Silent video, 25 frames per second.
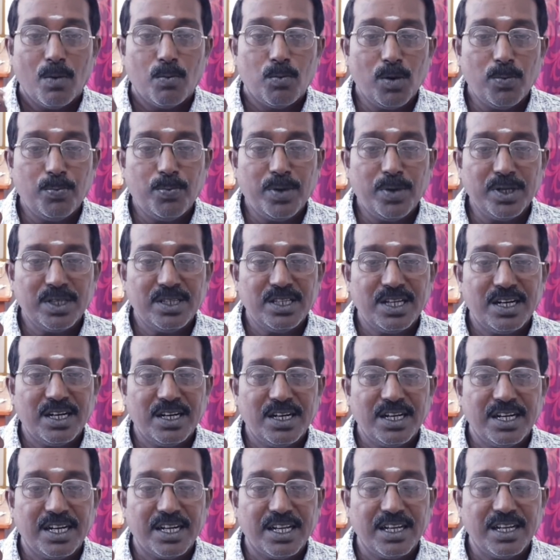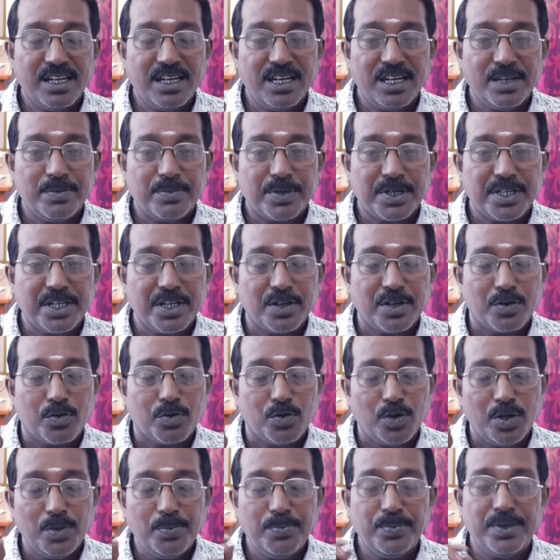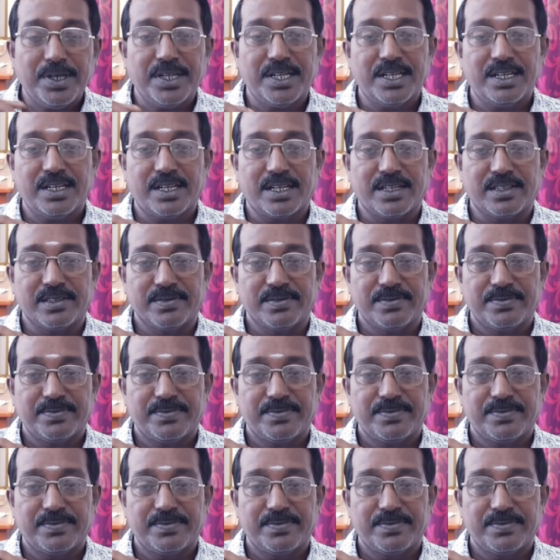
முப்பத்தி ரெண்டு இடங்களை பற்றிய குறிப்பு இருக்கிறது